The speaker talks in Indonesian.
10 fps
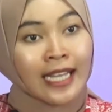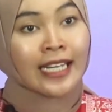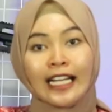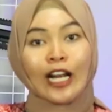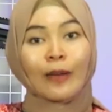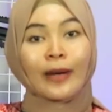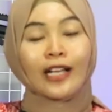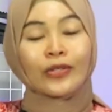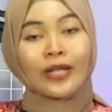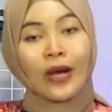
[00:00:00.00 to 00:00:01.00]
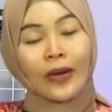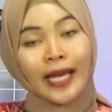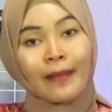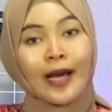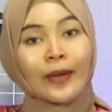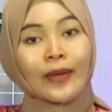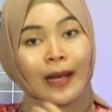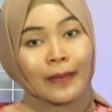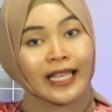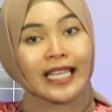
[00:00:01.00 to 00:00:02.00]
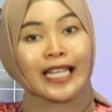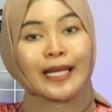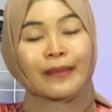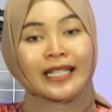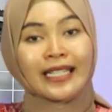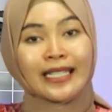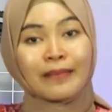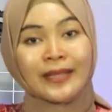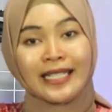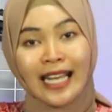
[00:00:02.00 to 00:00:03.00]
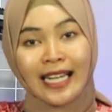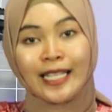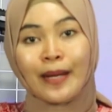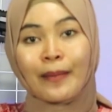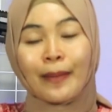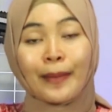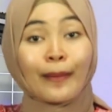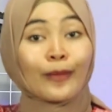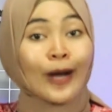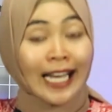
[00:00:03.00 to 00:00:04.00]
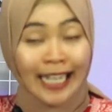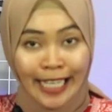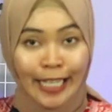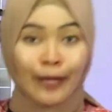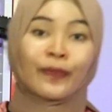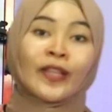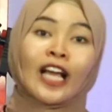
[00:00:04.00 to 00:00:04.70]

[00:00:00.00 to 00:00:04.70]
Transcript: Dan kalau barang sudah oke, okay, baru kami kirim ke pesanannya Bapak Buhari.